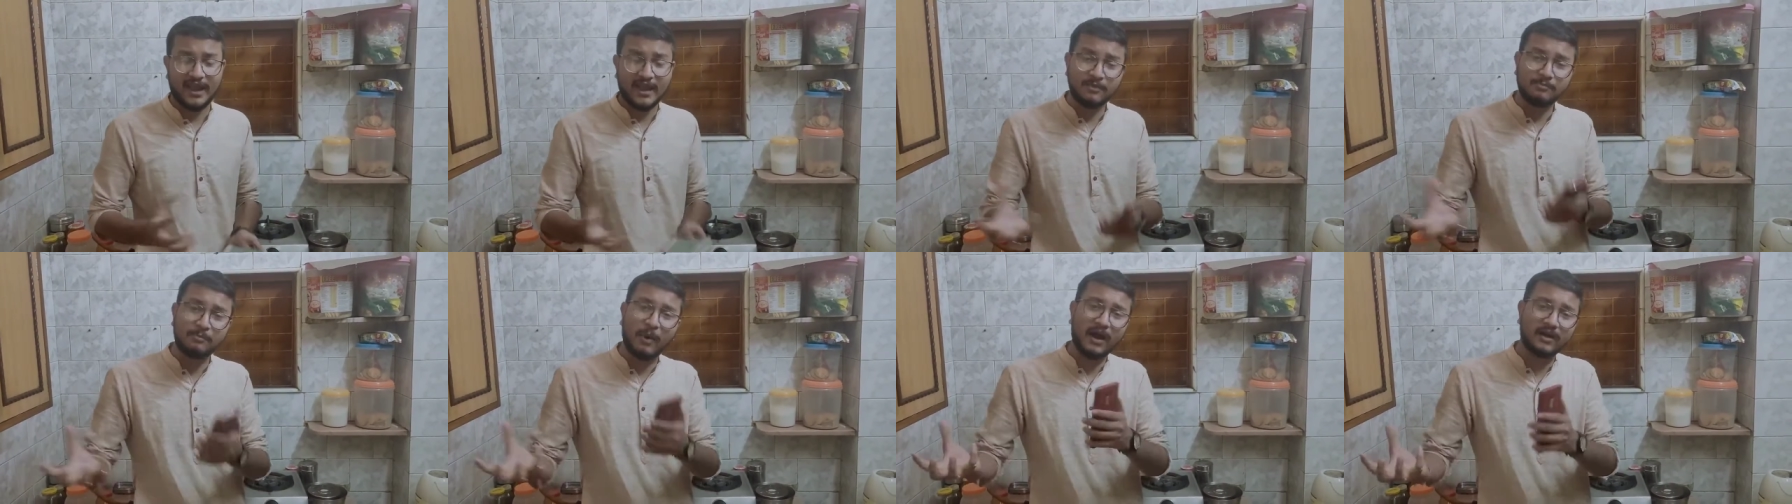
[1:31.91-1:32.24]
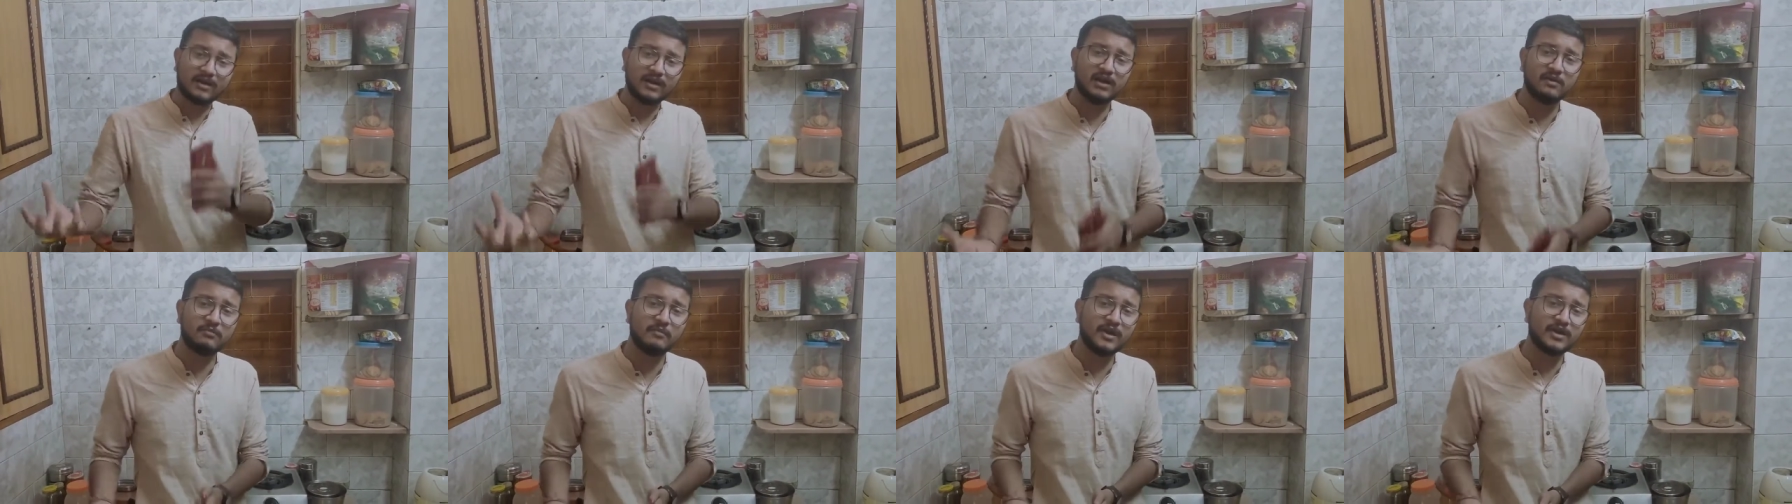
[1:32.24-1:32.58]
এই
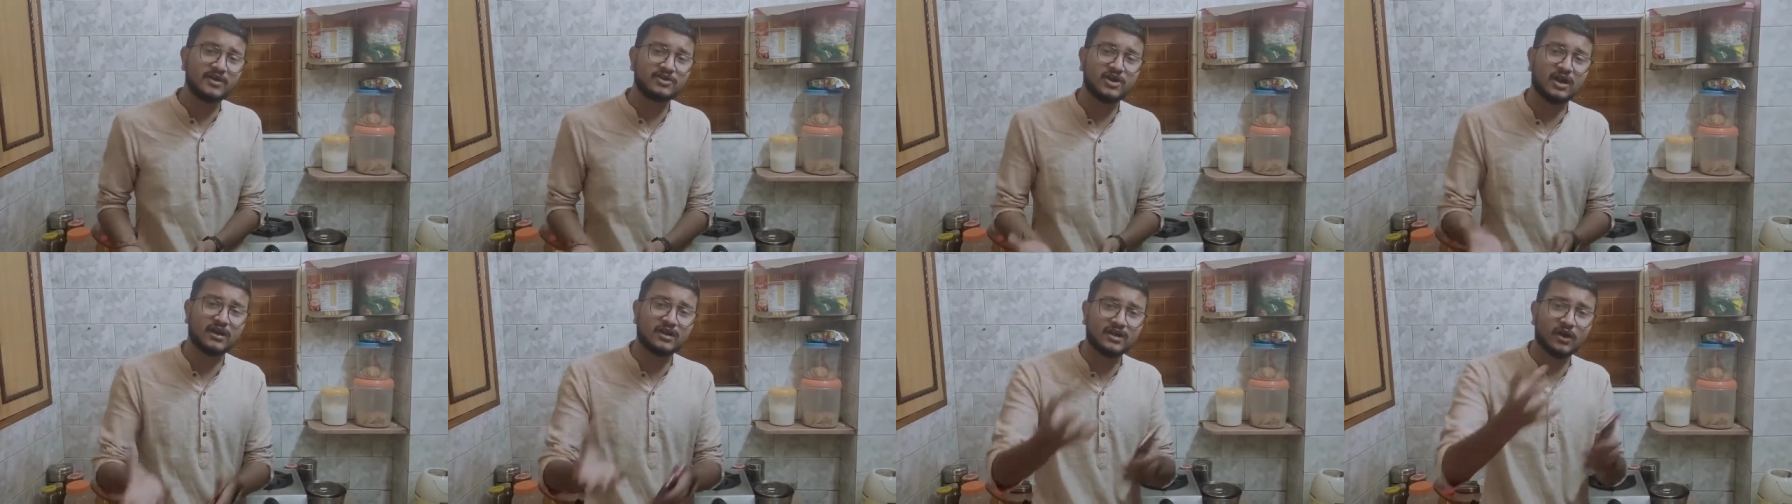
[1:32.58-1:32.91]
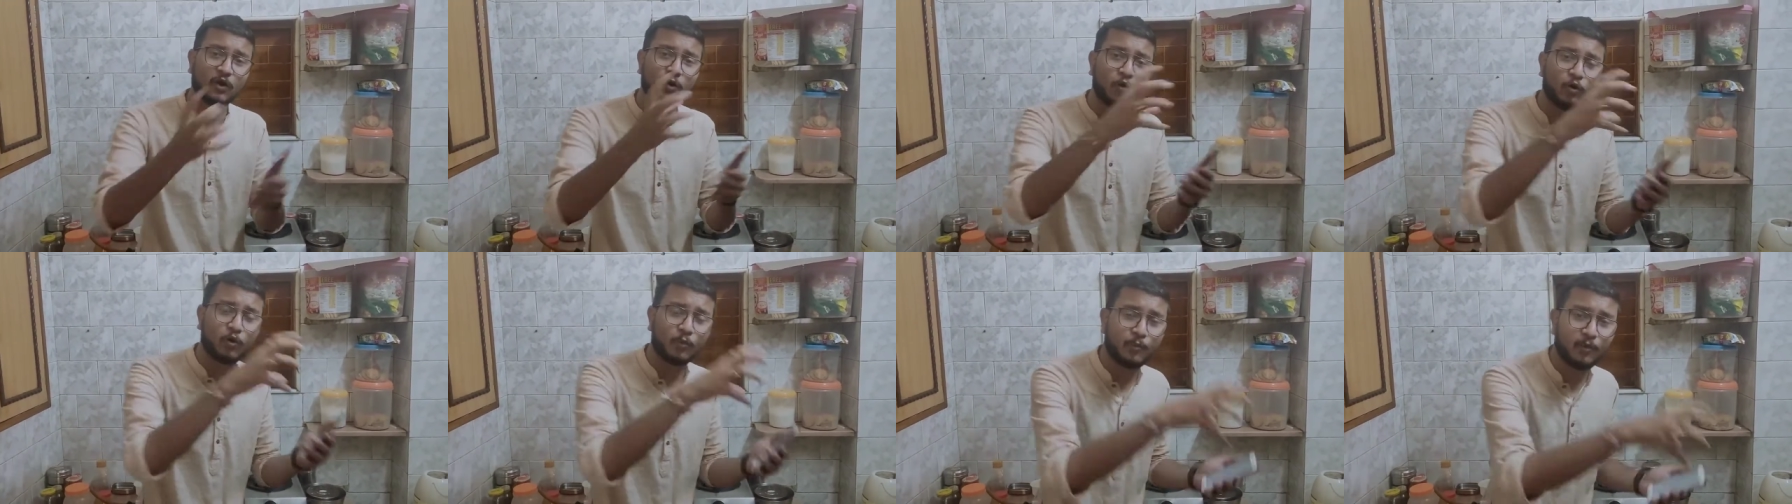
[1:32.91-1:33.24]
বাটির
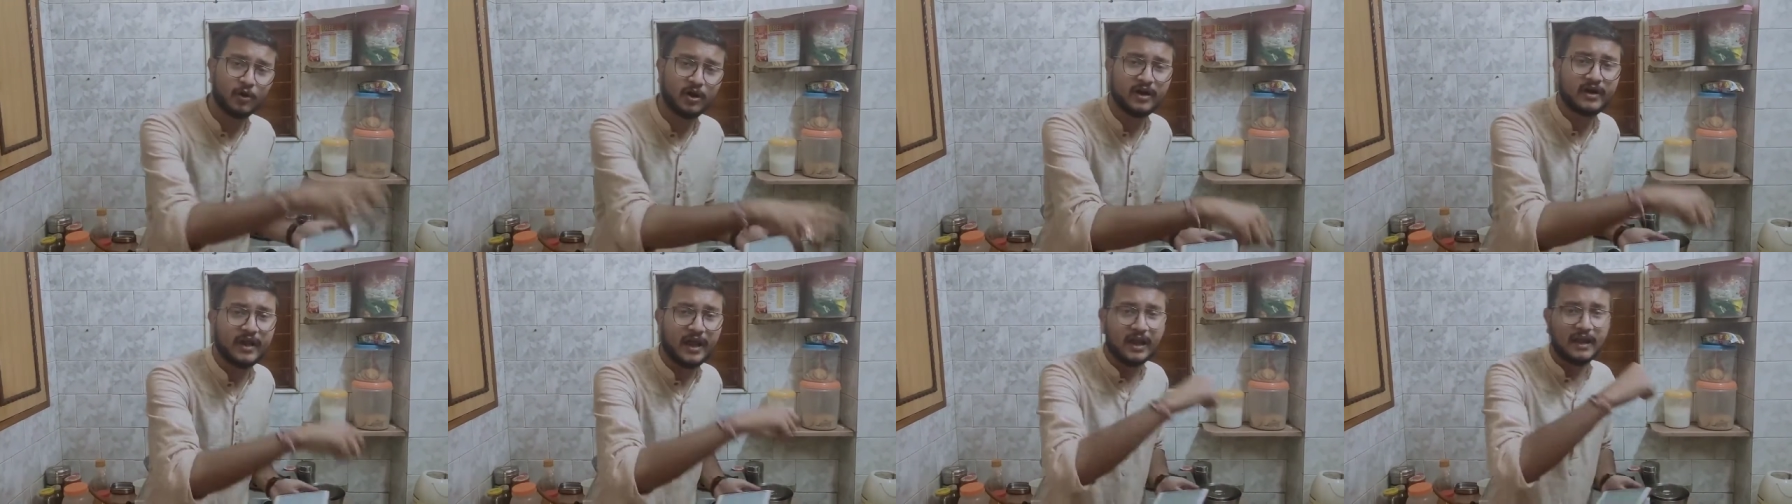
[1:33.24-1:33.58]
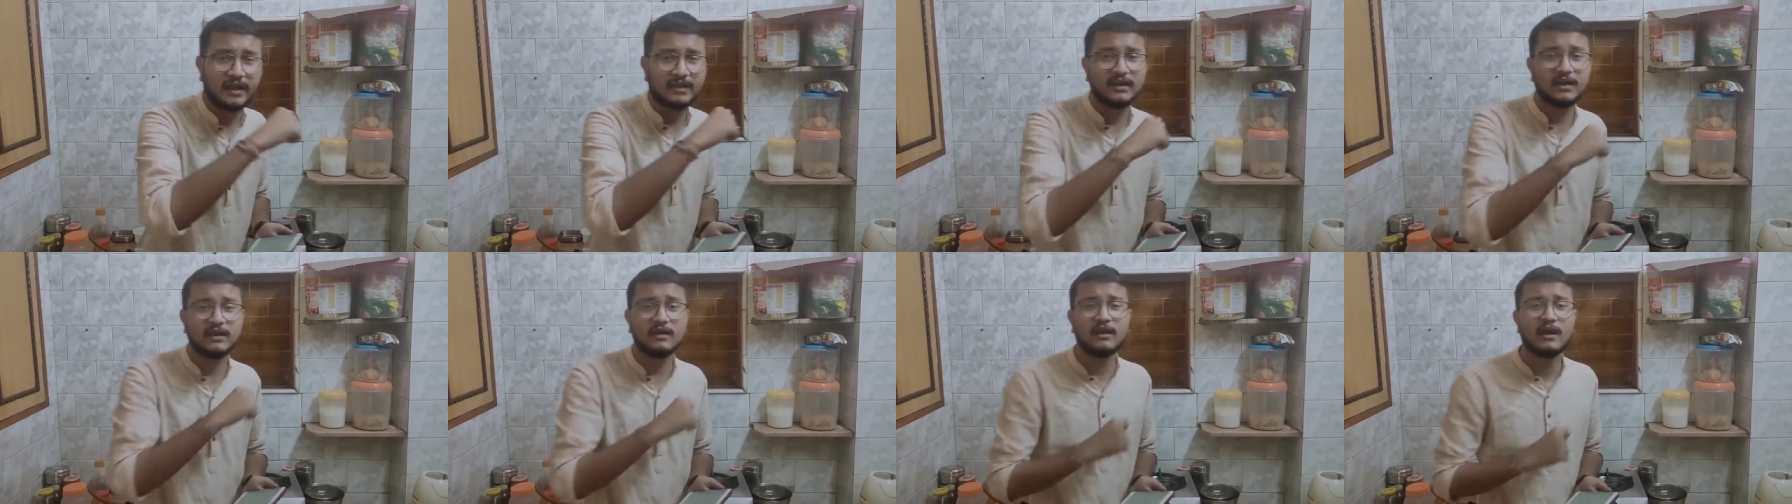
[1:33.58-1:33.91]
মিক্সারটা ওর ওপরে
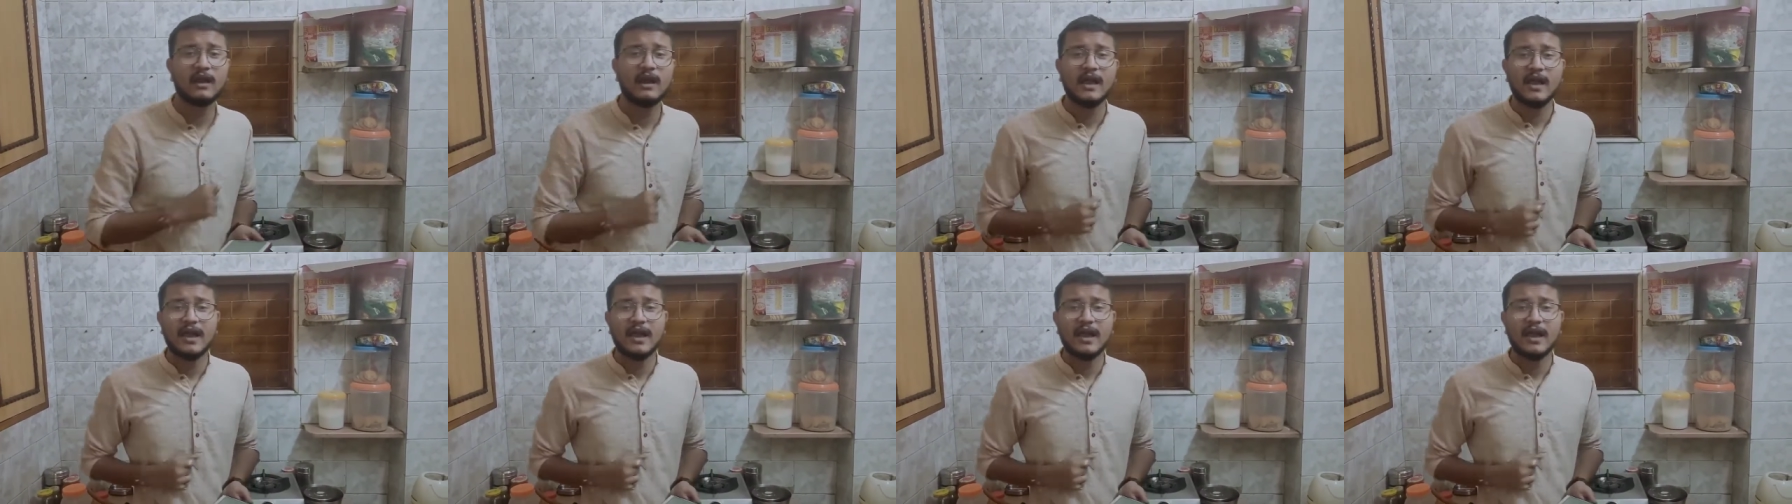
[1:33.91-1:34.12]
ঢেলে দিন